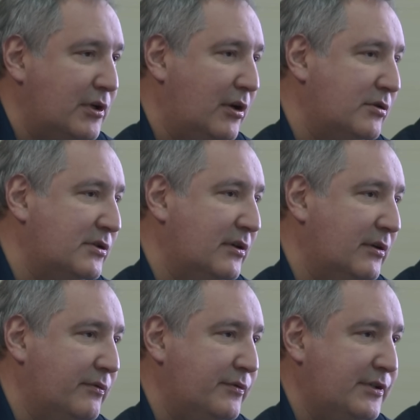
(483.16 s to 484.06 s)
Рогозин
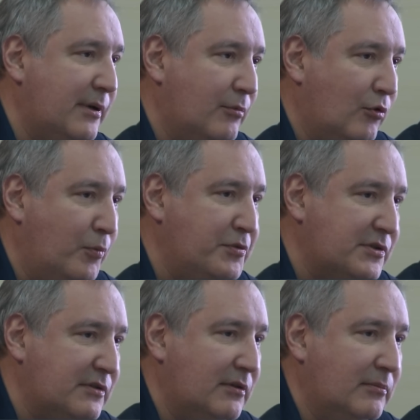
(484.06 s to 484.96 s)
обиделся и
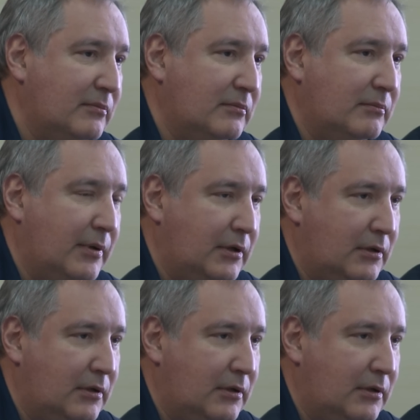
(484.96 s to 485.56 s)
заявил, что